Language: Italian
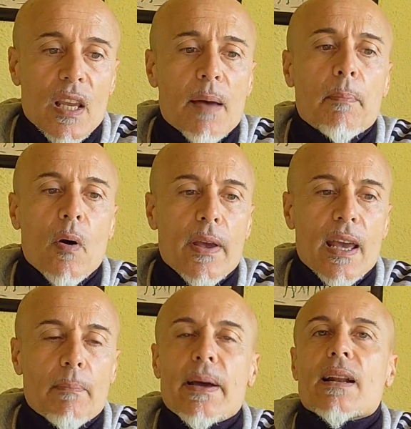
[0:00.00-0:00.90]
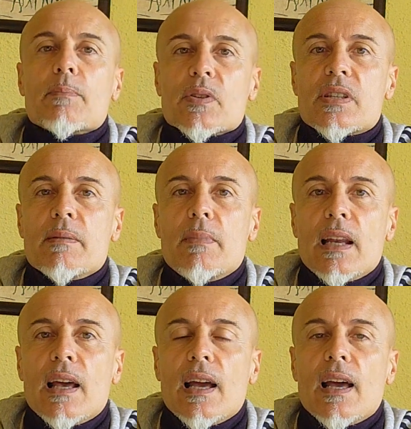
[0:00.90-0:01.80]
e poi appena
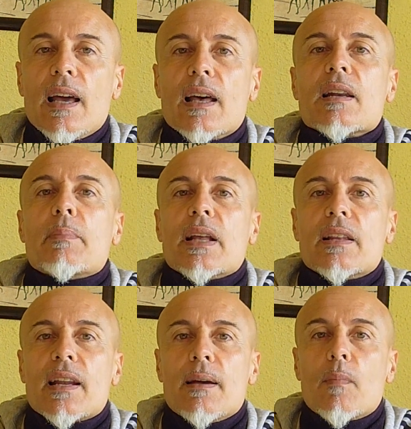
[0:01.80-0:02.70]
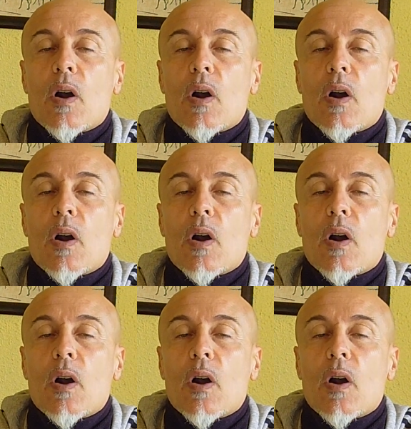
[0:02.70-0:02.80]
possibile riprenderemo,